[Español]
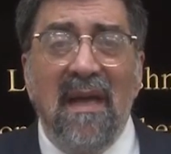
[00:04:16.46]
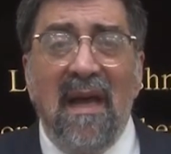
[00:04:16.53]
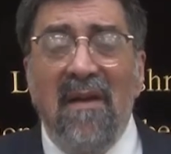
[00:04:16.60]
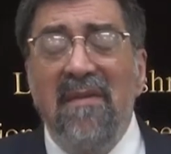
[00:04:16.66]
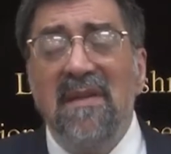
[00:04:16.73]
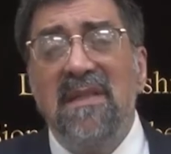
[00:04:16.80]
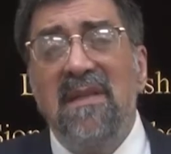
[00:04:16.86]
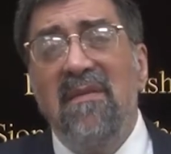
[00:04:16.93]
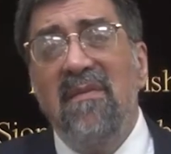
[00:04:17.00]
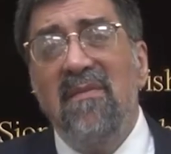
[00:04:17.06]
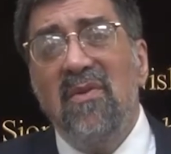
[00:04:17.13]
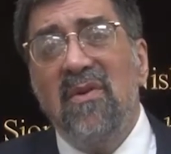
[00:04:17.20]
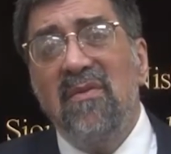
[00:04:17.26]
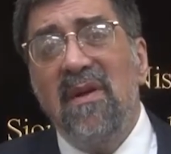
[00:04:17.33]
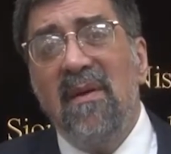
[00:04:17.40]
A veces
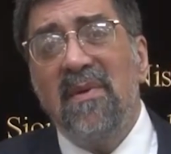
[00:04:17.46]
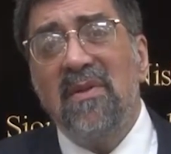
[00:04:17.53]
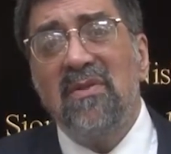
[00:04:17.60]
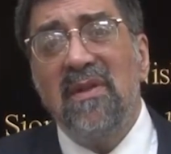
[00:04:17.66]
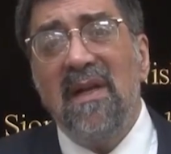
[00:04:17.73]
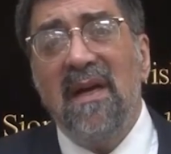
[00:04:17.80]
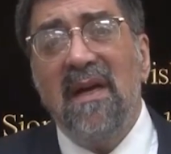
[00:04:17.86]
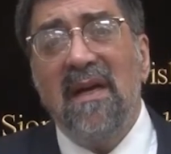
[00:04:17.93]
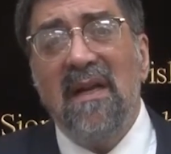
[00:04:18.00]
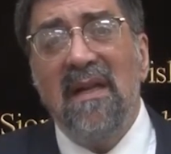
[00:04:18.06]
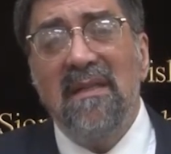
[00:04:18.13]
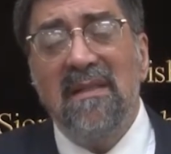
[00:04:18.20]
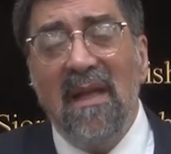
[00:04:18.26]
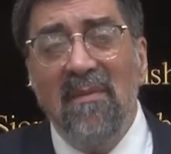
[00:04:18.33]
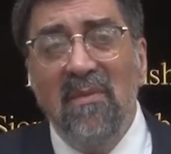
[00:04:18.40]
vemos que una persona agarra
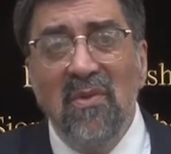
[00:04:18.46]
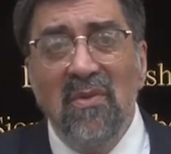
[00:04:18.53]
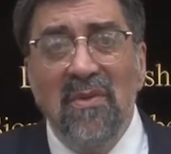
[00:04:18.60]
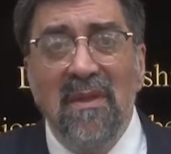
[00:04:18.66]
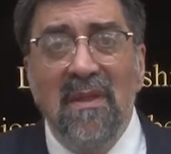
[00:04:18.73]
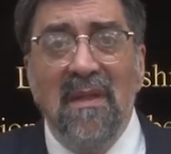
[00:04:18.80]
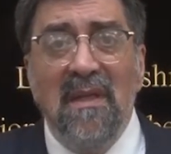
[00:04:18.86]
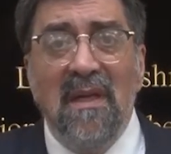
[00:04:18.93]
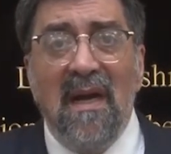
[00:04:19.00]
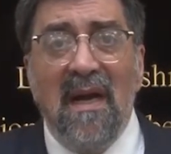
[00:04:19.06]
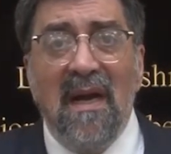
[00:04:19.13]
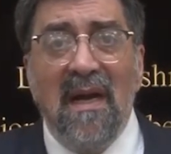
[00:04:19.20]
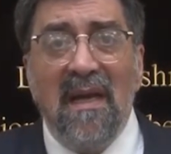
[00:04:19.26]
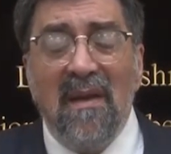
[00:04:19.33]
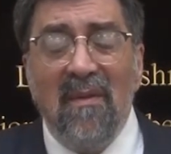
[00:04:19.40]
el Talmud,
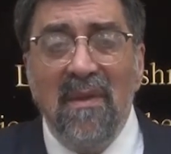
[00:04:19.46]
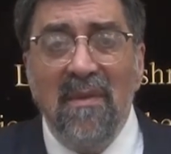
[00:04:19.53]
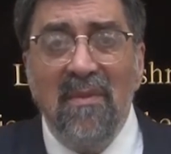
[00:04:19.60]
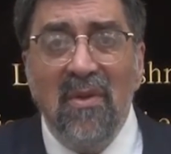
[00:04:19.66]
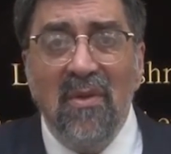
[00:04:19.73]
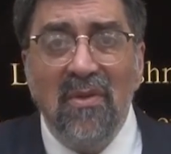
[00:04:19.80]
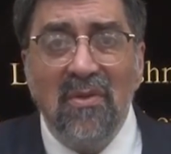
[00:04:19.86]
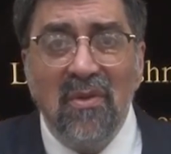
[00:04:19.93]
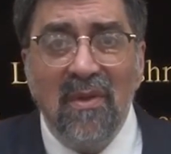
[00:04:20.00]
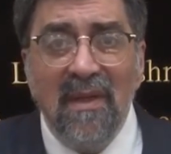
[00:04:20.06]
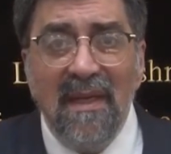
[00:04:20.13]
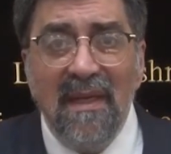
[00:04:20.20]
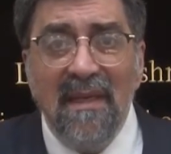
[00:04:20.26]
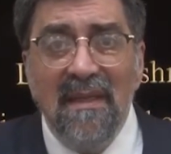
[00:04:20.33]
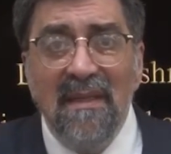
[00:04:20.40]
agarra un libro de
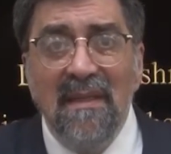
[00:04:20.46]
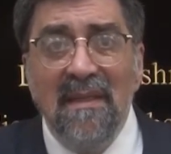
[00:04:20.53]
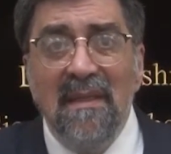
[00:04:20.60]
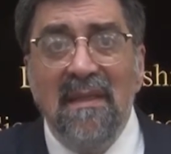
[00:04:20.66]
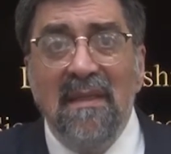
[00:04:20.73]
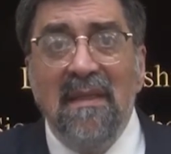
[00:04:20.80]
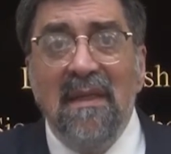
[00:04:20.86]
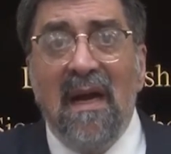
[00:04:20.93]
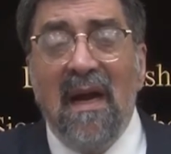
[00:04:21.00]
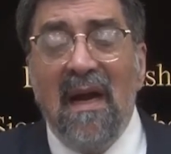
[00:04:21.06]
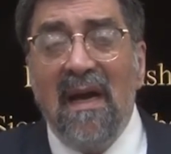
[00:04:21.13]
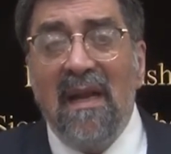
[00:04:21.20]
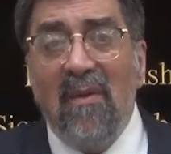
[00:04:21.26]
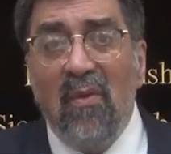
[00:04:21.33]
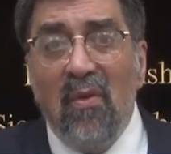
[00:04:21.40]
Torah,
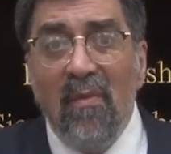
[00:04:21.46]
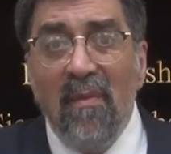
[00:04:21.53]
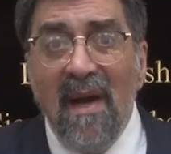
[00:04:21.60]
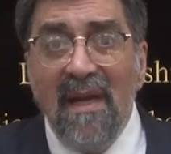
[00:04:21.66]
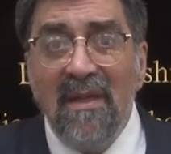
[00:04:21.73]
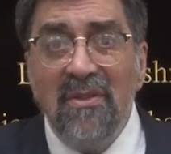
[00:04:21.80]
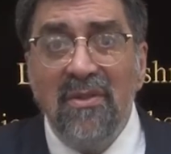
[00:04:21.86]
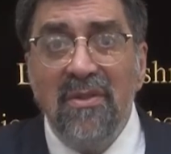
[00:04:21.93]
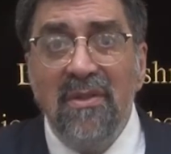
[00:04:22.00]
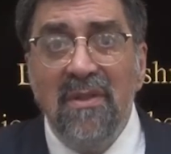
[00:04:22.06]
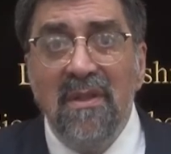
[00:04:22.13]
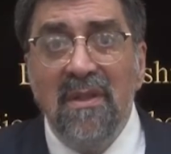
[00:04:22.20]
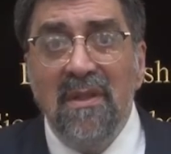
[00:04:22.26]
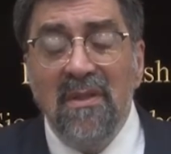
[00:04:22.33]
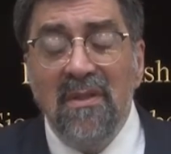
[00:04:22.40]
agarra un Humash,
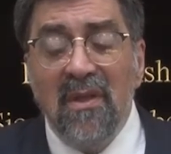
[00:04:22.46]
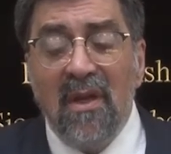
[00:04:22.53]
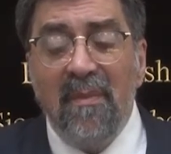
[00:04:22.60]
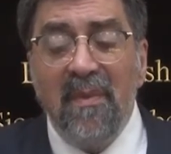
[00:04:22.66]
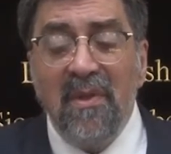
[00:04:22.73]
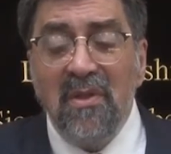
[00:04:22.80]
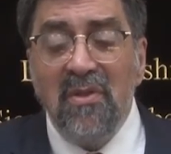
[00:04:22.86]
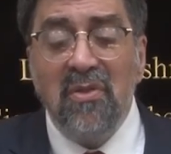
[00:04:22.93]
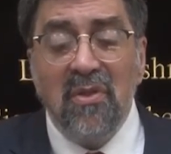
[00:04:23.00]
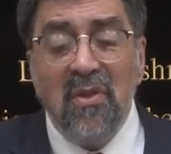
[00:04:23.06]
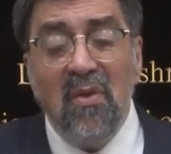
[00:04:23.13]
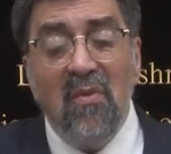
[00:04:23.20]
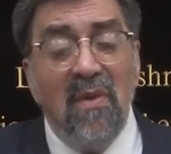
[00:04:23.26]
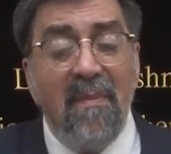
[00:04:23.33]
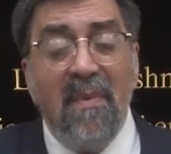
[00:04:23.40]
y de repente dice,
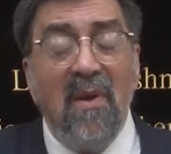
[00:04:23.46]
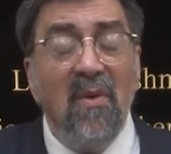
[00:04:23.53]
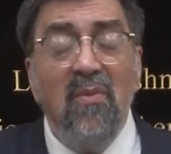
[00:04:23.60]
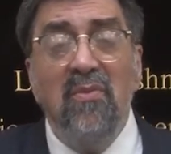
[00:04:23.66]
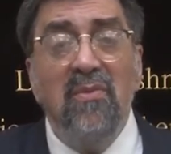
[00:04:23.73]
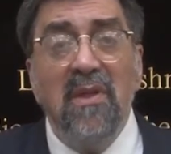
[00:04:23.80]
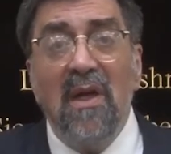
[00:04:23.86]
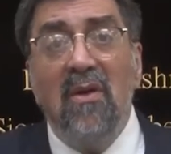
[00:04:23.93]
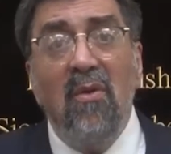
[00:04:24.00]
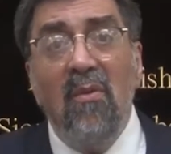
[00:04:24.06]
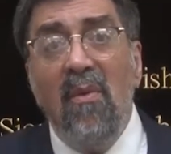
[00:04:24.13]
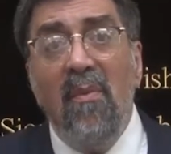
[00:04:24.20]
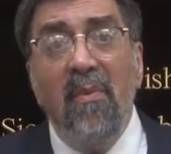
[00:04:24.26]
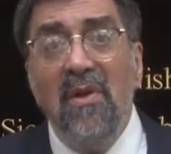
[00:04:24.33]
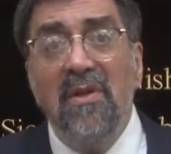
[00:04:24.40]
tengo una pregunta,
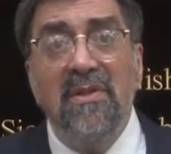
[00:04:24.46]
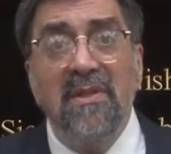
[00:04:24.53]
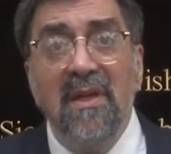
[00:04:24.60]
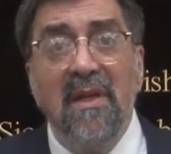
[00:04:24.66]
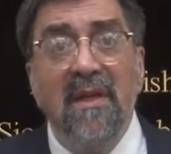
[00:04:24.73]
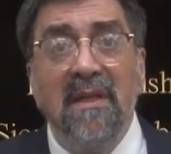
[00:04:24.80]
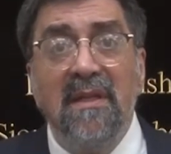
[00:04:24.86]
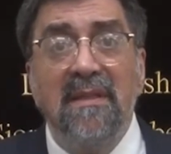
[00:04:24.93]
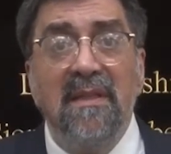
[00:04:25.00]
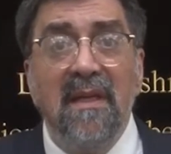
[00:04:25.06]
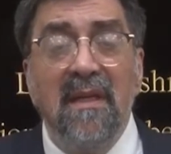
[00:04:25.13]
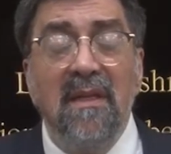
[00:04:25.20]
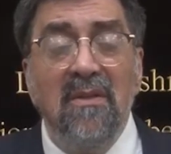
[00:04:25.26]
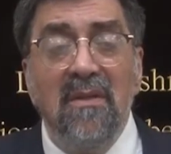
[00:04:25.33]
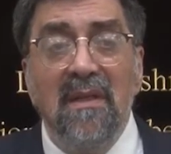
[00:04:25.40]
¿cómo puede ser que está
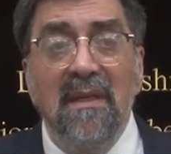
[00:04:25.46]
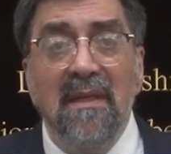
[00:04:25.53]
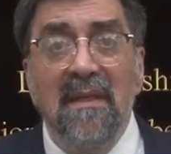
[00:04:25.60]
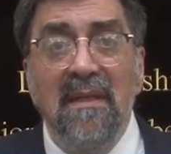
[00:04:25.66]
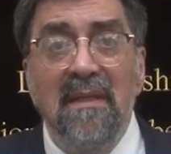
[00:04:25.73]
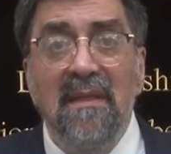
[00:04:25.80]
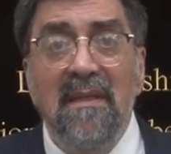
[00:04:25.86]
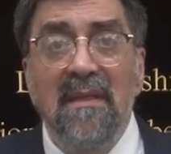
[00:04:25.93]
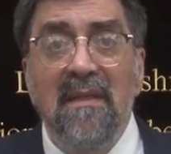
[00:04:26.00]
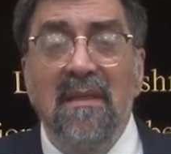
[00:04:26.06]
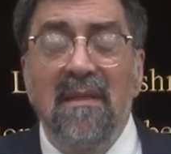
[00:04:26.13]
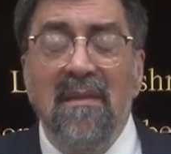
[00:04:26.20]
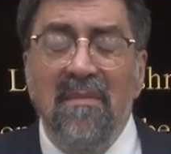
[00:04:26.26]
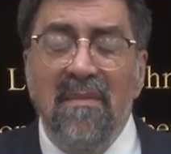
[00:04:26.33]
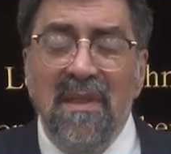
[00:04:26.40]
escrito acá?
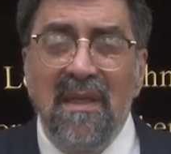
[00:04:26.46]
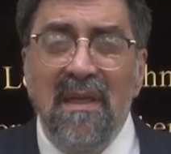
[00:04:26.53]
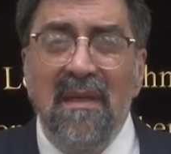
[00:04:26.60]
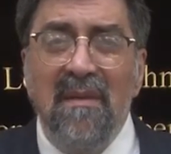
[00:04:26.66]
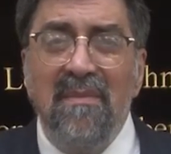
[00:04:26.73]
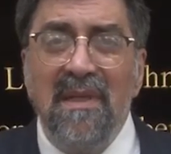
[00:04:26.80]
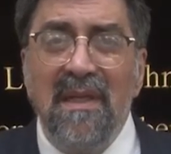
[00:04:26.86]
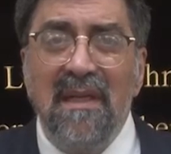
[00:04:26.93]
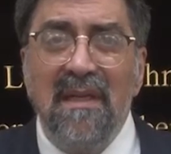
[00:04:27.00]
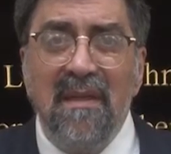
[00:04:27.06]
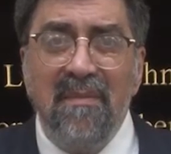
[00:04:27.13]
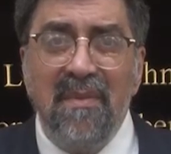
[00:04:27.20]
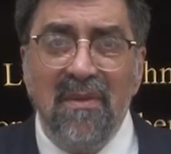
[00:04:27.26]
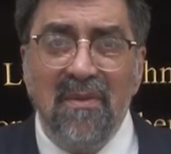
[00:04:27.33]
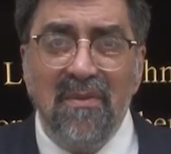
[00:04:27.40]
Espera, ah, espera, ah, ¿qué
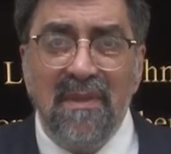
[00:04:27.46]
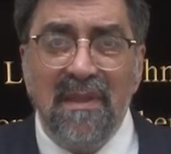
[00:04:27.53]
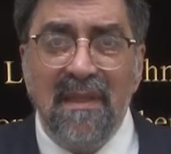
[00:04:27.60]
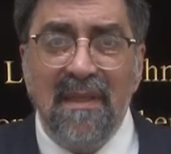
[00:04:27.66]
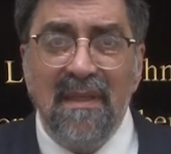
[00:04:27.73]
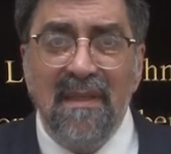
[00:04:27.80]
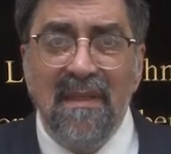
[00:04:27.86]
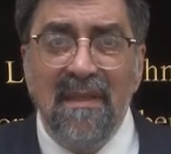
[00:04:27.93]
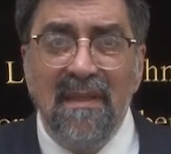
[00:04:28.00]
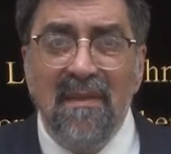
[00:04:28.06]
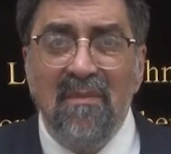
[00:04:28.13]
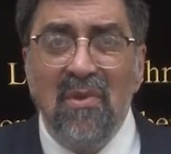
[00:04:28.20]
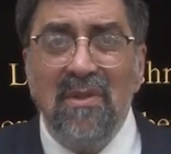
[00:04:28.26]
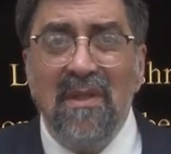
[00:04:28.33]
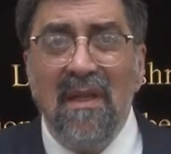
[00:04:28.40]
pregunta?
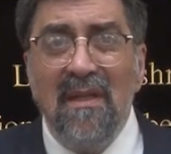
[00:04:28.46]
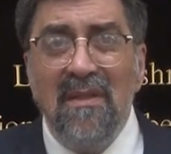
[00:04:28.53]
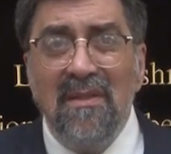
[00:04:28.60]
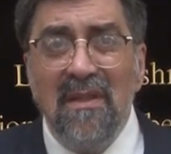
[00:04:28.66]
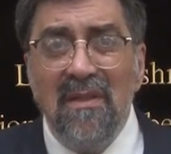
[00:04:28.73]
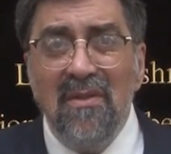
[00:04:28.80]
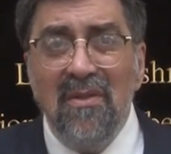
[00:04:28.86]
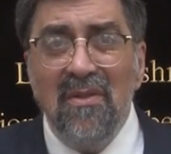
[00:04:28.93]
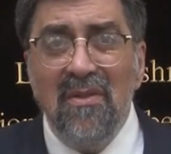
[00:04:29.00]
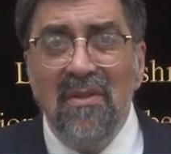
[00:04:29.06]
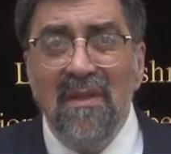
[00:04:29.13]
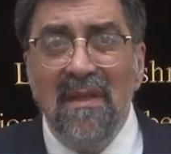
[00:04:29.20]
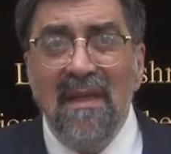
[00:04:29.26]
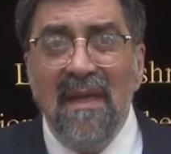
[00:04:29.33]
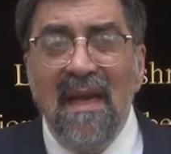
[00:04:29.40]
Vos estás leyendo
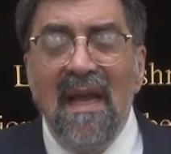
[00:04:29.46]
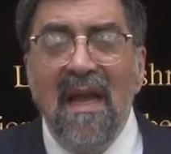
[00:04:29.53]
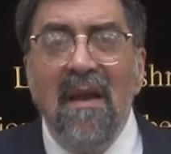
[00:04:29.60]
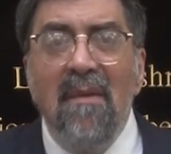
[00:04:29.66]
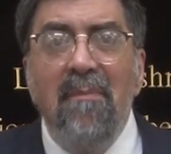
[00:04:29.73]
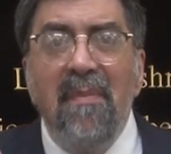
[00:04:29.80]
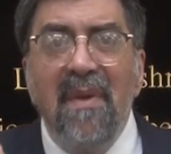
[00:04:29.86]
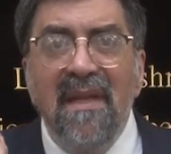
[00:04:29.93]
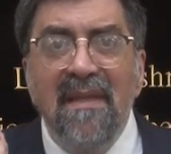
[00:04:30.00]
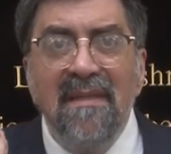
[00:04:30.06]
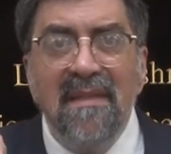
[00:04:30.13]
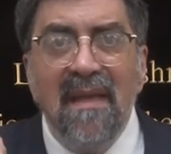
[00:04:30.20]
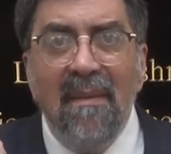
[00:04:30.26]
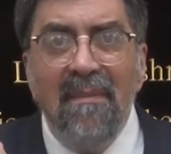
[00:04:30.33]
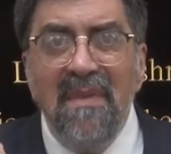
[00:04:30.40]
el
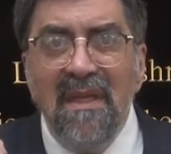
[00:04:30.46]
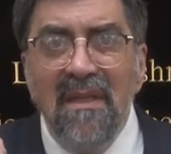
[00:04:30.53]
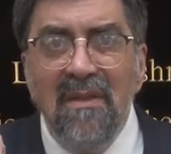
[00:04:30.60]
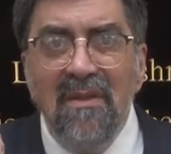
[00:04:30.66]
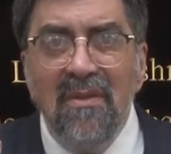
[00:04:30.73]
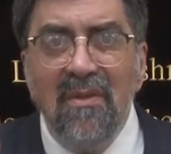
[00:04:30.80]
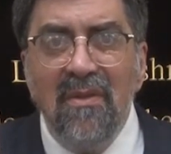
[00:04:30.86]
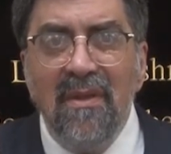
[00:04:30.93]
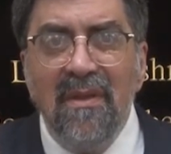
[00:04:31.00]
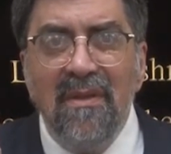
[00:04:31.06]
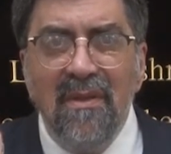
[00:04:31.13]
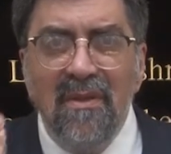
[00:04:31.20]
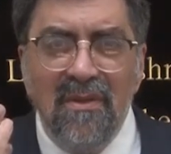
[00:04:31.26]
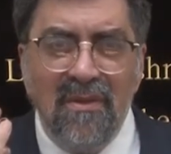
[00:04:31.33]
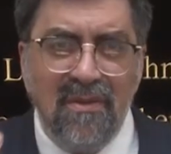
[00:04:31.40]
pensamiento de
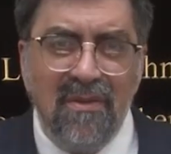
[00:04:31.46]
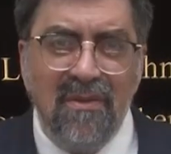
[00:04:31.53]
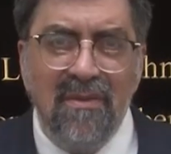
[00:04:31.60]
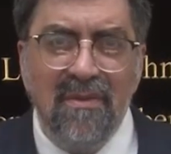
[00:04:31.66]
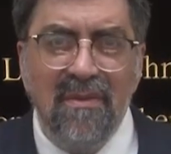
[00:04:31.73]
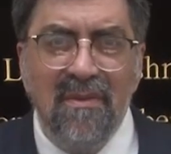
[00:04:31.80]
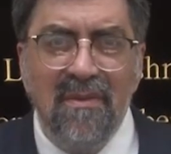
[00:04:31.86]
Dios.